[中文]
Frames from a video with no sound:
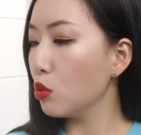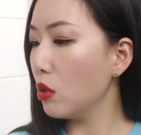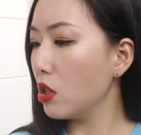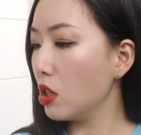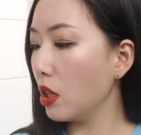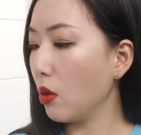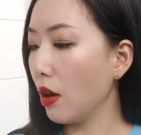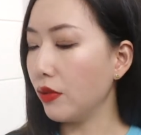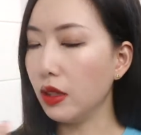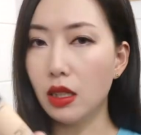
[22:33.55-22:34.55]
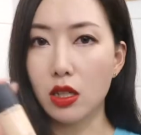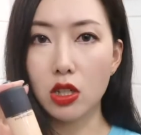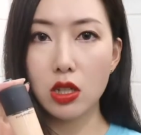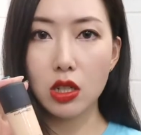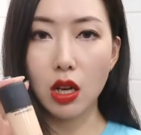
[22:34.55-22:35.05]
所以这一款粉底液
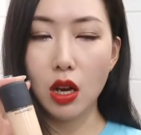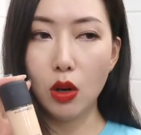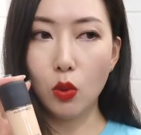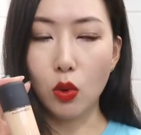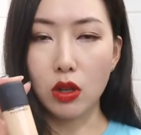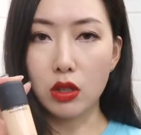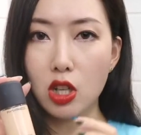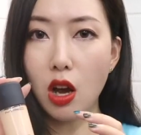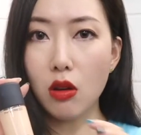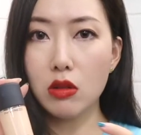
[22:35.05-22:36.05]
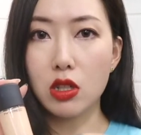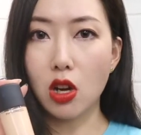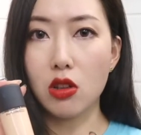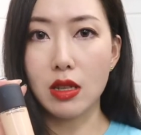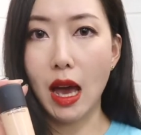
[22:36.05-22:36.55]
真的是我超级
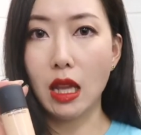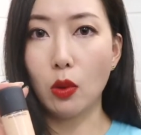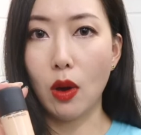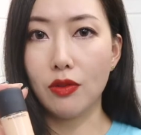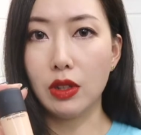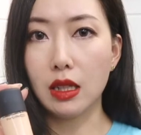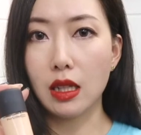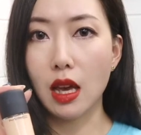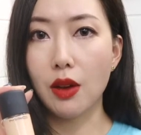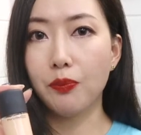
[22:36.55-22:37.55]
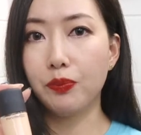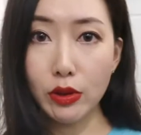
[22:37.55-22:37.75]
超级爱的一款粉底液。